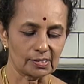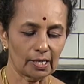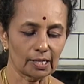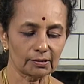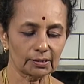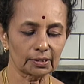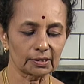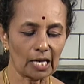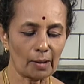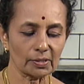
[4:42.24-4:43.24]
சிலர் வந்து இது
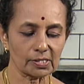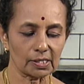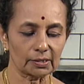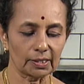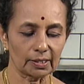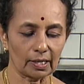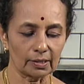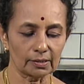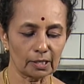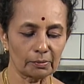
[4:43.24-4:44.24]
ஞாபக சக்திக்கு
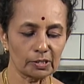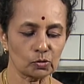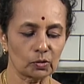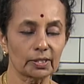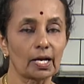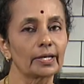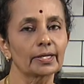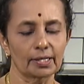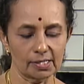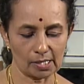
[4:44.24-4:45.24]
நல்லது அப்படின்னு சொல்லிட்டு
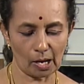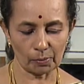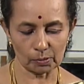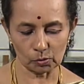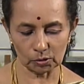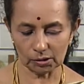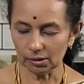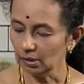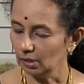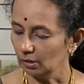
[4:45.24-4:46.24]
அடிக்கடி சாப்பிடும்போது
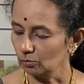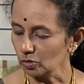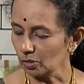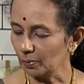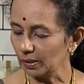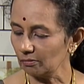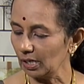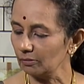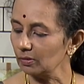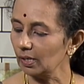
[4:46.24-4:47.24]
கொஞ்சம் பின்
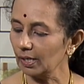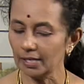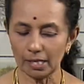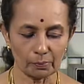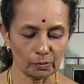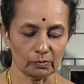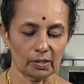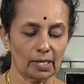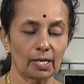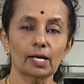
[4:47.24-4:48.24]
விளைவுகள்லாம் ஏற்படும்
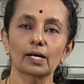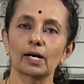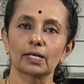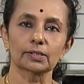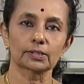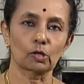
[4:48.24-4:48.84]
அதனால் அதுக்கு